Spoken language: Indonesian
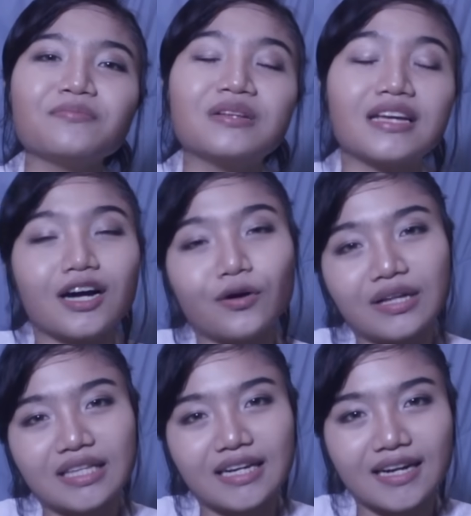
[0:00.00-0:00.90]

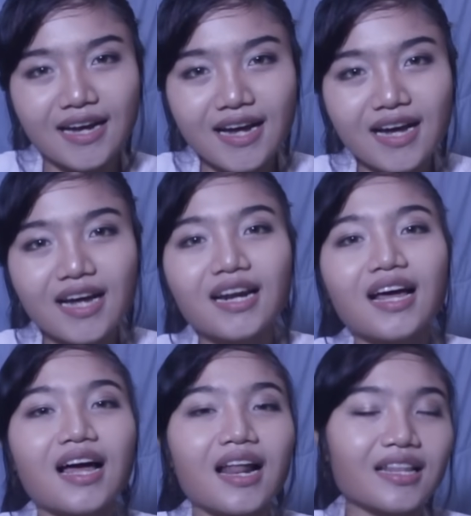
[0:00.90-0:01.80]
dikhawatirkan
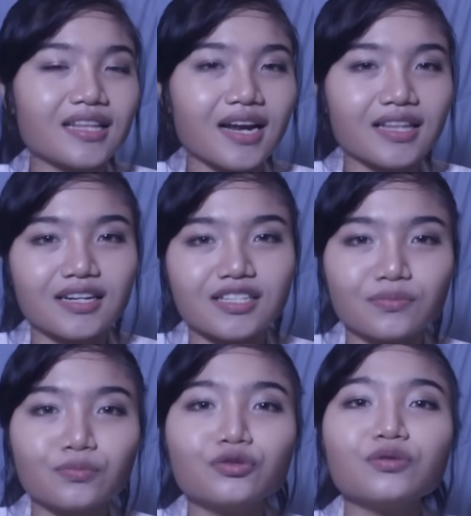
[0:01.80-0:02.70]
alat-alat
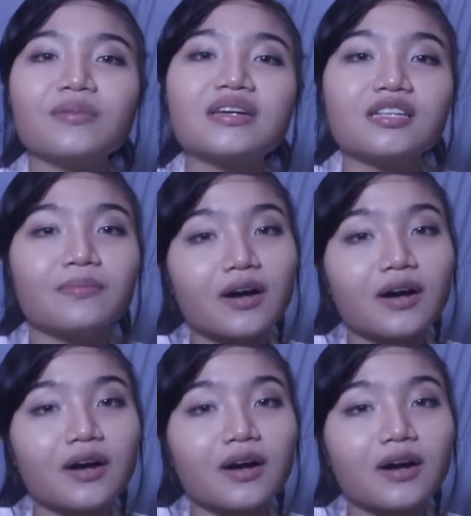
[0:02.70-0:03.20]
tersebut masih